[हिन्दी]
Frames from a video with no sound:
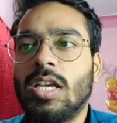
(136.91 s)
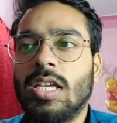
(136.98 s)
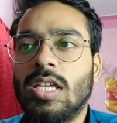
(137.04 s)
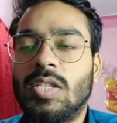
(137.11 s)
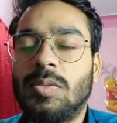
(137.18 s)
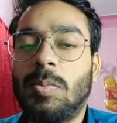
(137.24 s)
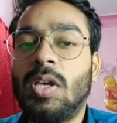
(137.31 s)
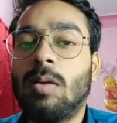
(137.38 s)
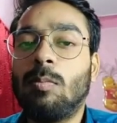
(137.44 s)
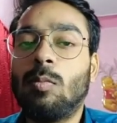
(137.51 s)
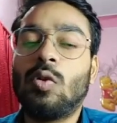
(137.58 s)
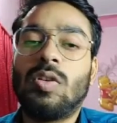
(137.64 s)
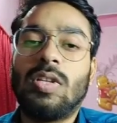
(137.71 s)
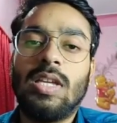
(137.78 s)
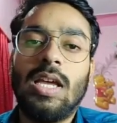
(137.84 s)
इस पर हम
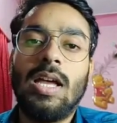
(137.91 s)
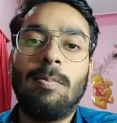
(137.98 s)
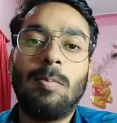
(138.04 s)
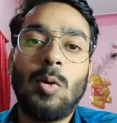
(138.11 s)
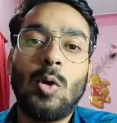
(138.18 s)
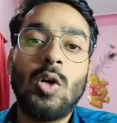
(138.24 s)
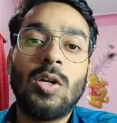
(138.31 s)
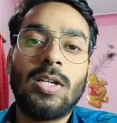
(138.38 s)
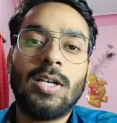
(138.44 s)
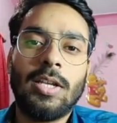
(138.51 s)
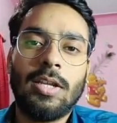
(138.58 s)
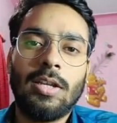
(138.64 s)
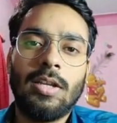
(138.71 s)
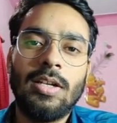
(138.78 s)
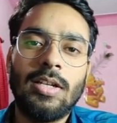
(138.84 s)
लोग क्या प्लॉट
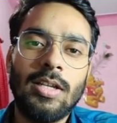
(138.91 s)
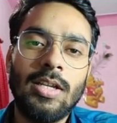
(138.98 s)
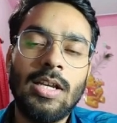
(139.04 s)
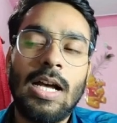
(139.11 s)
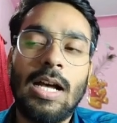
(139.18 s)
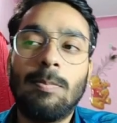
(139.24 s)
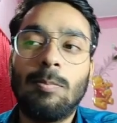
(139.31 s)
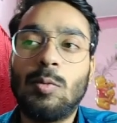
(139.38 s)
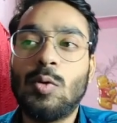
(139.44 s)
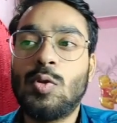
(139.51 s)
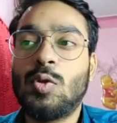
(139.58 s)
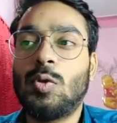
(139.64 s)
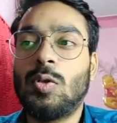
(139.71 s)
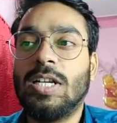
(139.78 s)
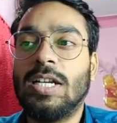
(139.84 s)
करेंगे ठीक है आपको
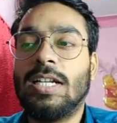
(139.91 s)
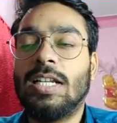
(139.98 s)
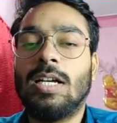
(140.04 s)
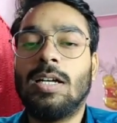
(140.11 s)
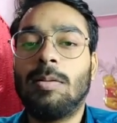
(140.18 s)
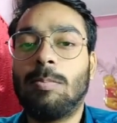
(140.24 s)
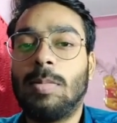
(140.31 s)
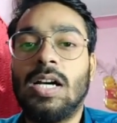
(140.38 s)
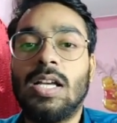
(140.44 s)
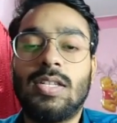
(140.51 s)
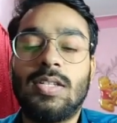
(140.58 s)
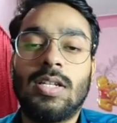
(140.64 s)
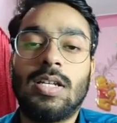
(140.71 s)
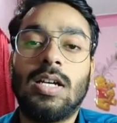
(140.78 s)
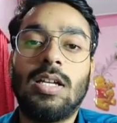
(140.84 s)
जो डेटा
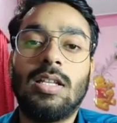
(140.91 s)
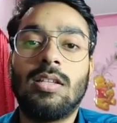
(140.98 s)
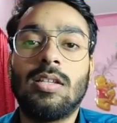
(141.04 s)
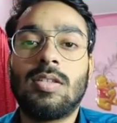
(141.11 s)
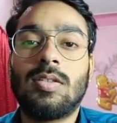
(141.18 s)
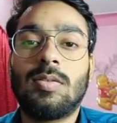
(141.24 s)
पास्ट का 10